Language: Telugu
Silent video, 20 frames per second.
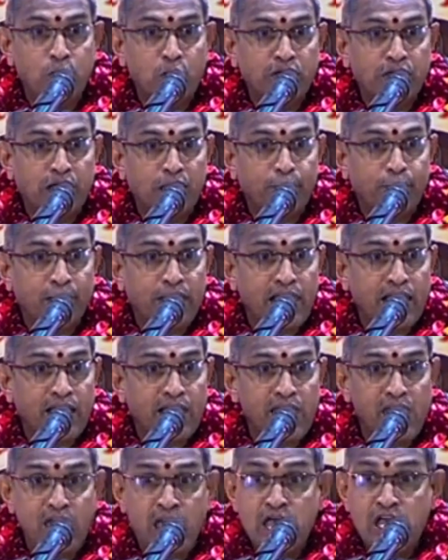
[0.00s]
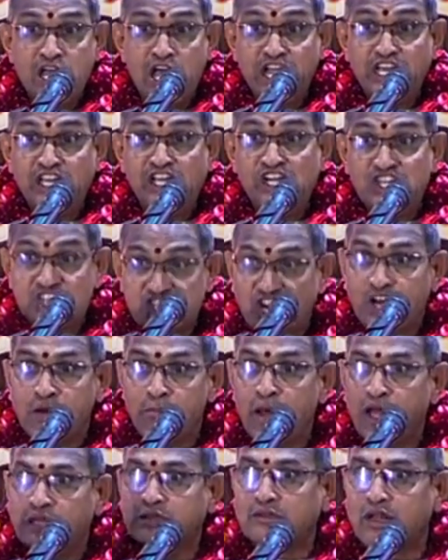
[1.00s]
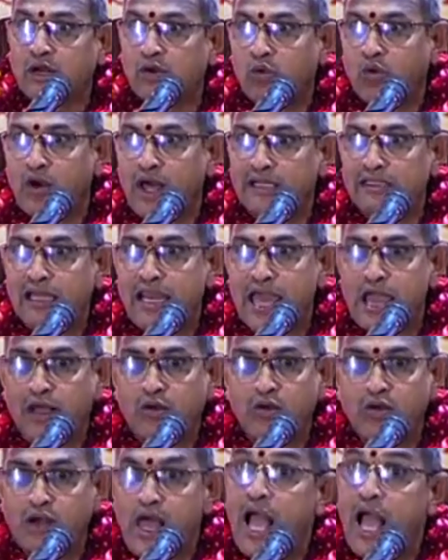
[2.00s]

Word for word: పుట్టిన పిల్లకి ఈషన్ మాత్రం కూడా అది లేకుండా